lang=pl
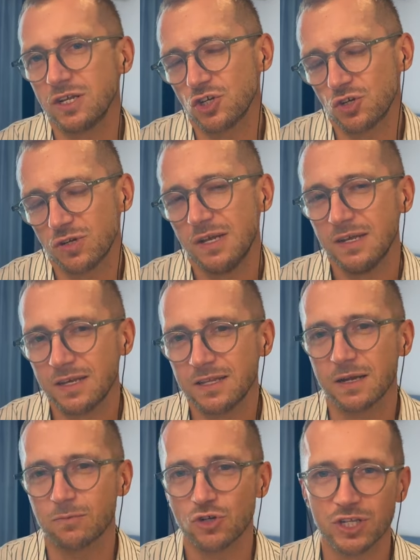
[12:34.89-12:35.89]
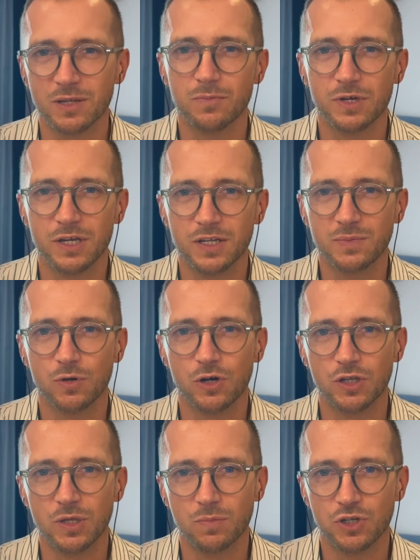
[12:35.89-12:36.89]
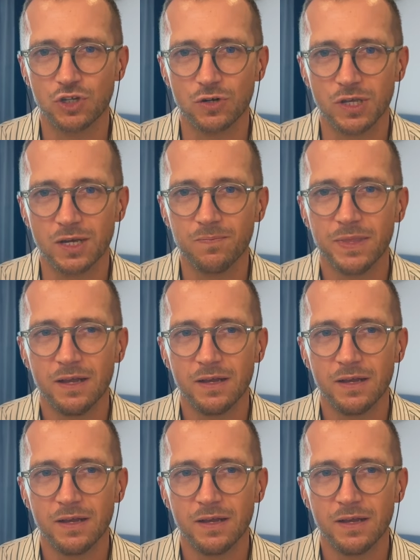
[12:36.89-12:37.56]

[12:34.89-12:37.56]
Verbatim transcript: chociaż i tak można tam pojechać spokojnie pociągiem.